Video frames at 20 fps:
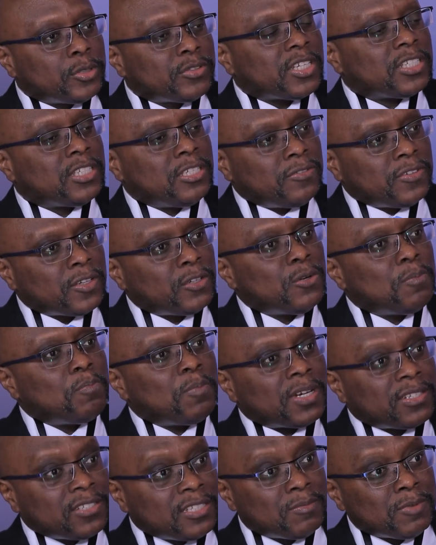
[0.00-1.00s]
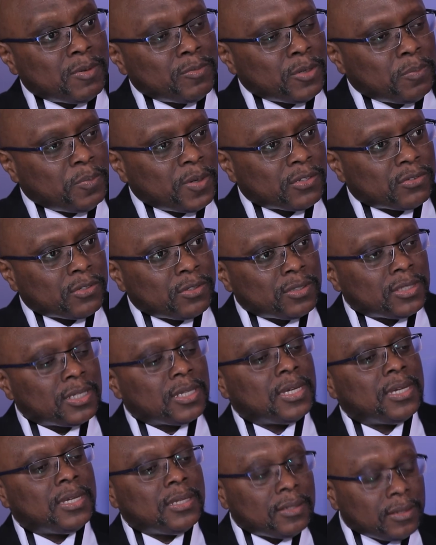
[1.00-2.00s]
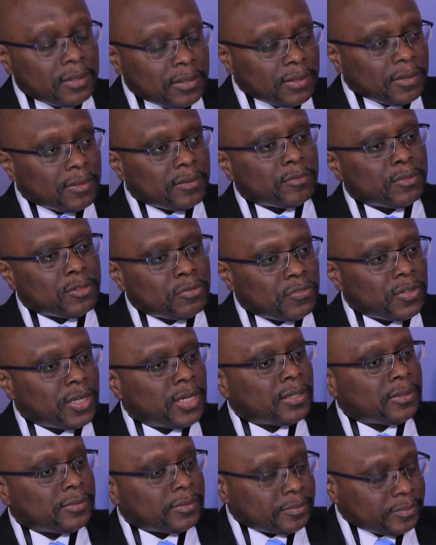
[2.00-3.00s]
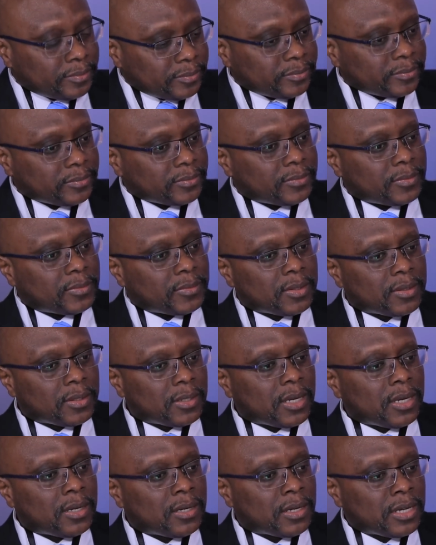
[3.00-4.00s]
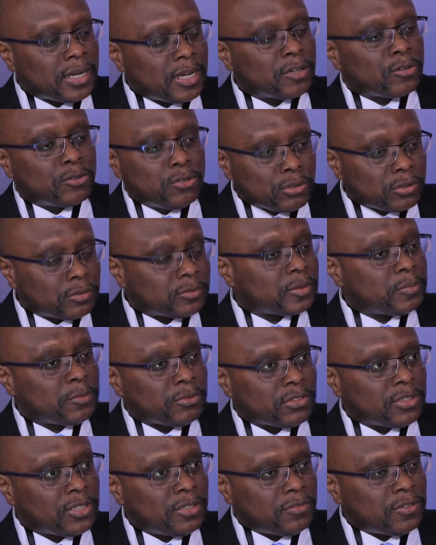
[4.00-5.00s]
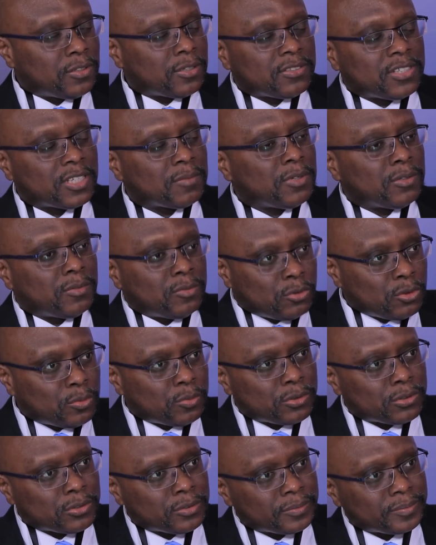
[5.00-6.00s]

de satisfaire le maximum de personnes et de faire euh, inclure, comme j'ai dit, financièrement tout le monde.